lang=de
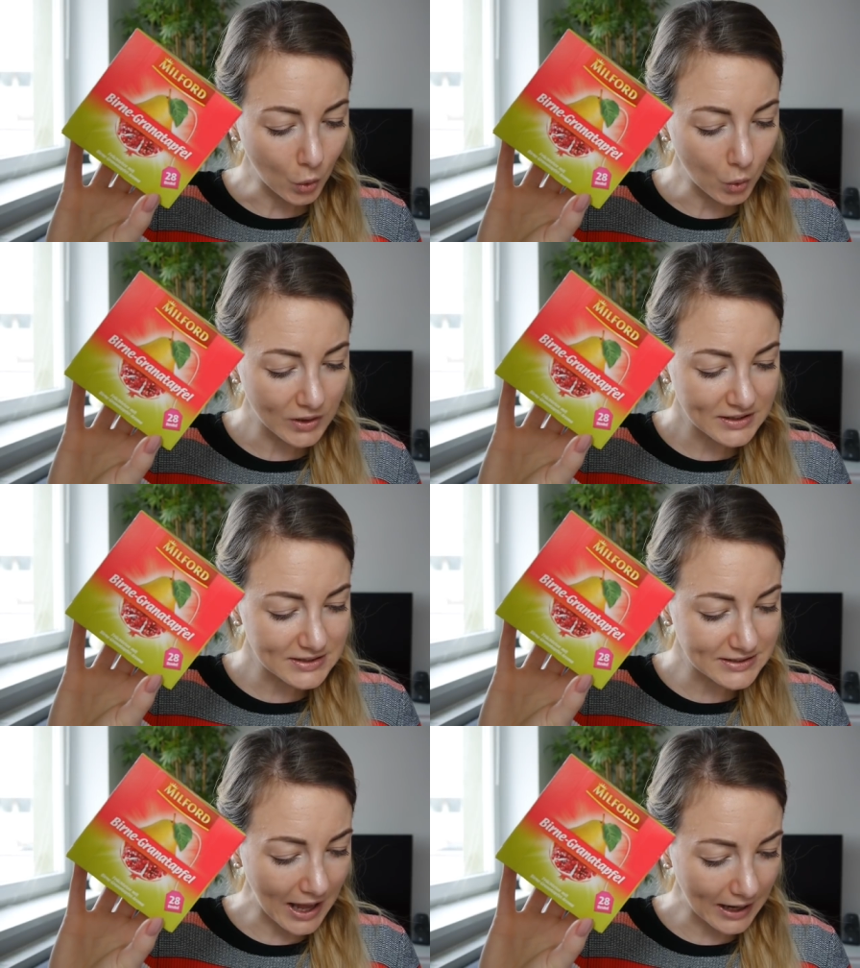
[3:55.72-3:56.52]

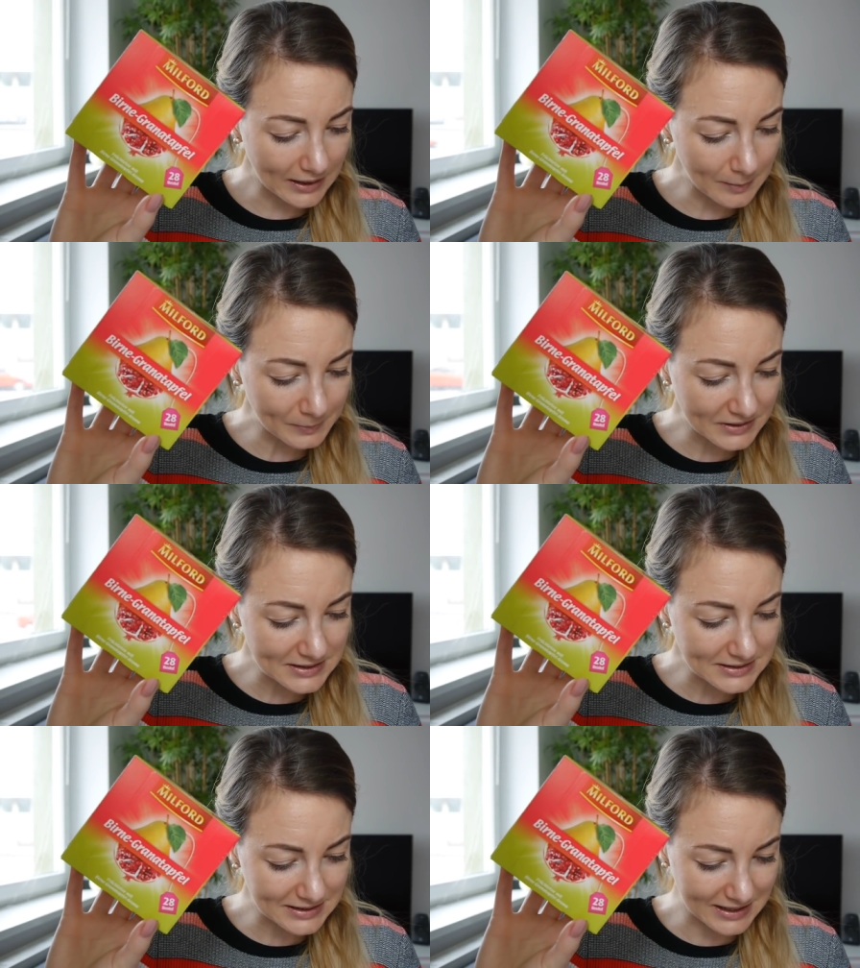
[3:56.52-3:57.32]
Und da gibt
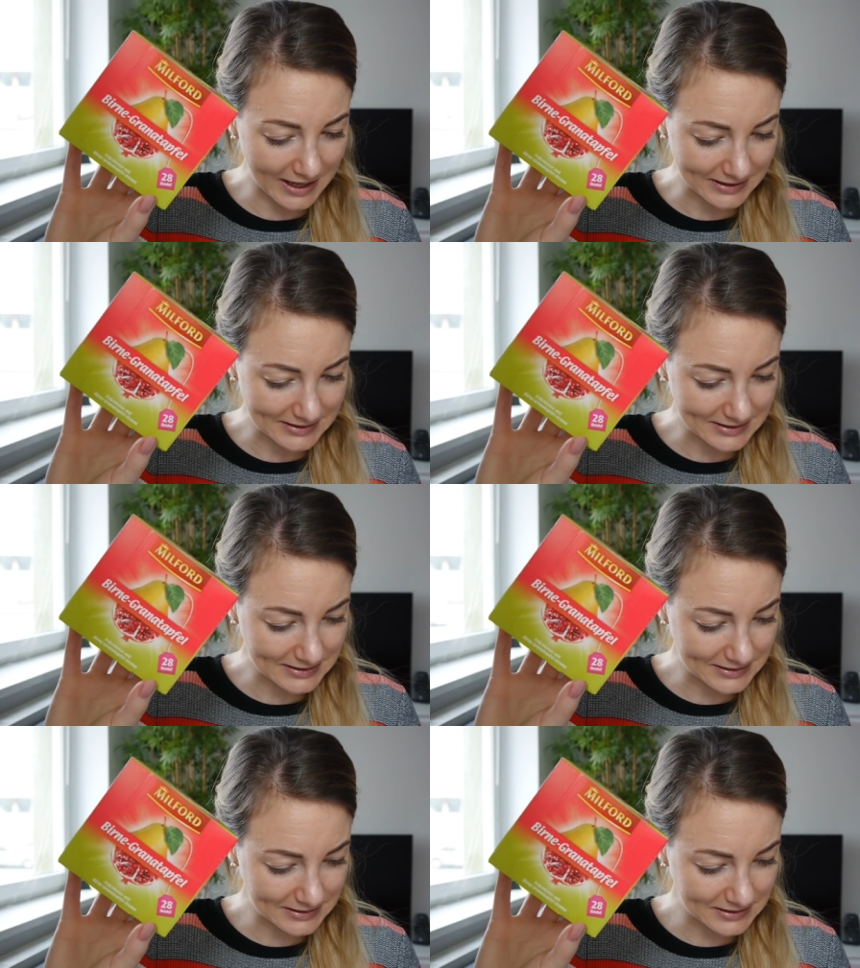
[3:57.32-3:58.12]
es
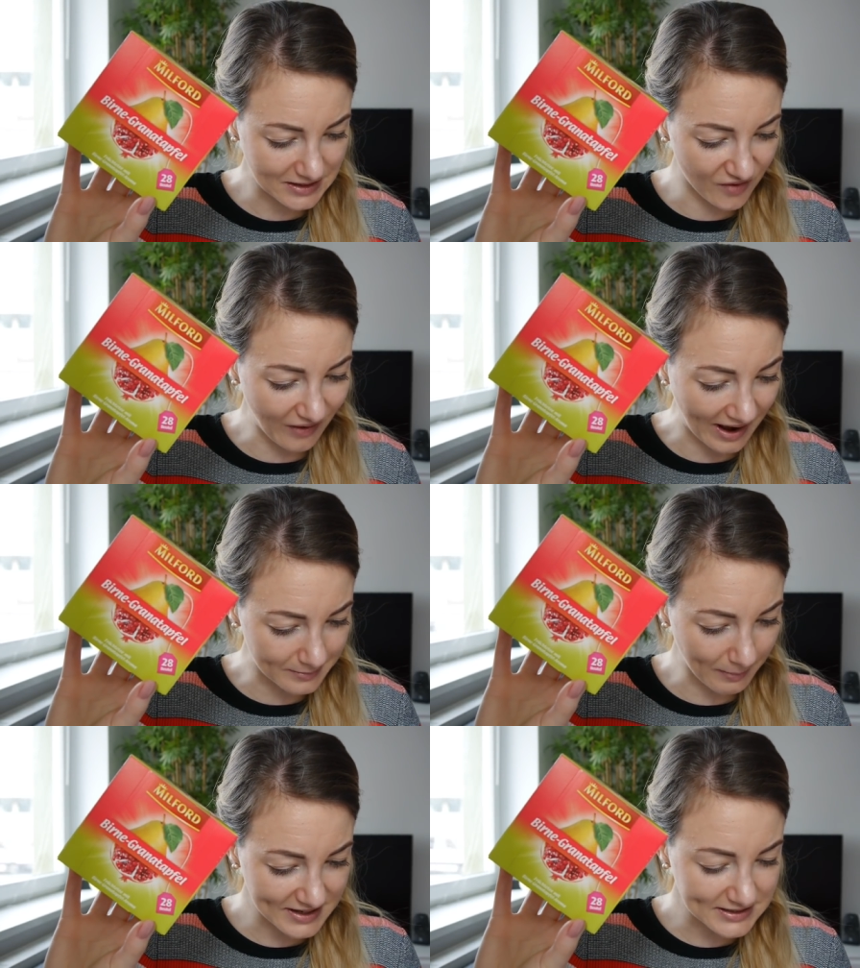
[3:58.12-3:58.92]
jetzt
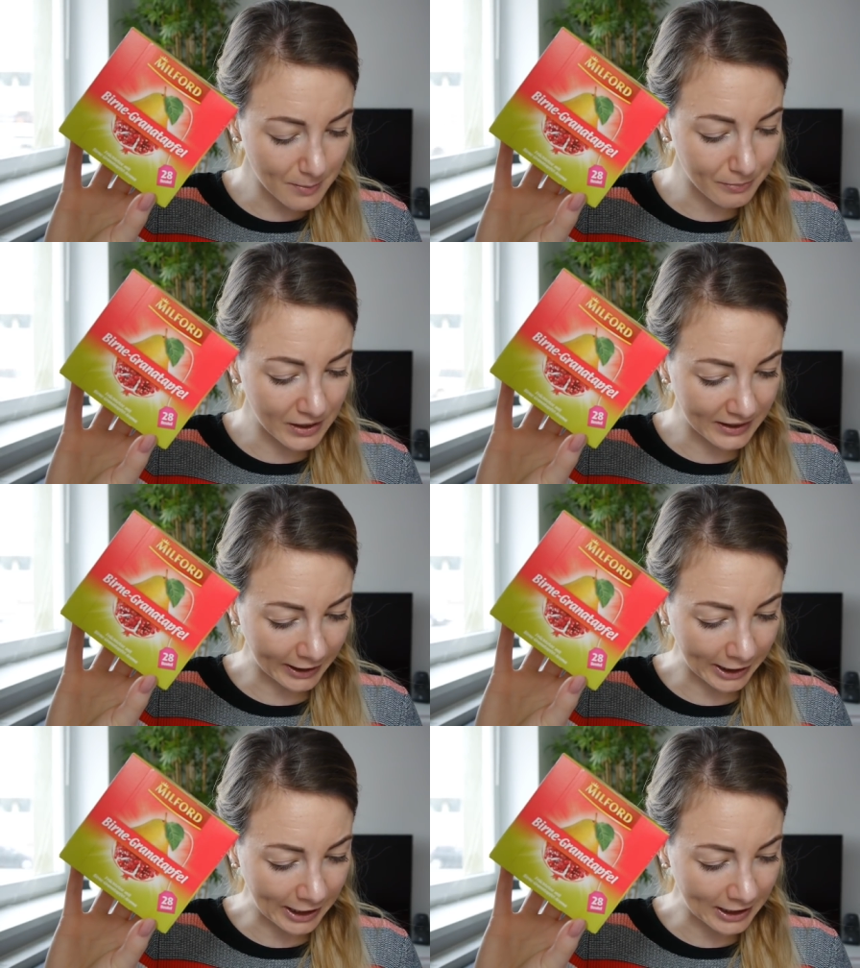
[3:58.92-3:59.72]
Waldmeister,
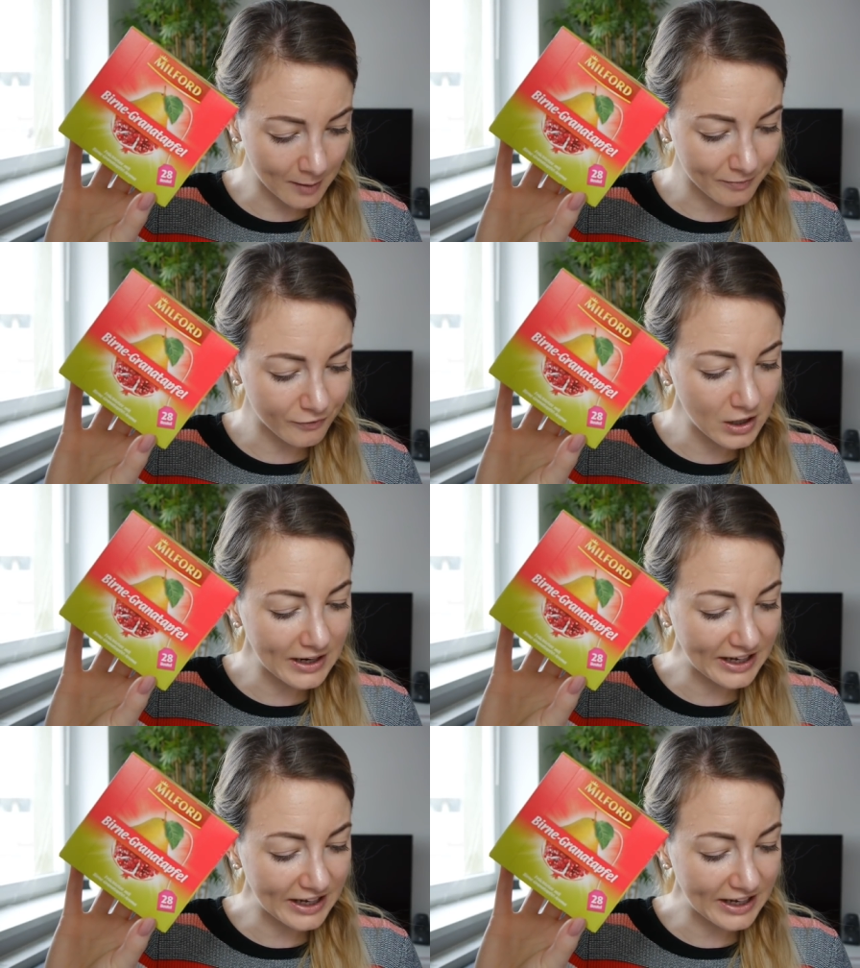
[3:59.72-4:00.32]
Birne-Granatapfel,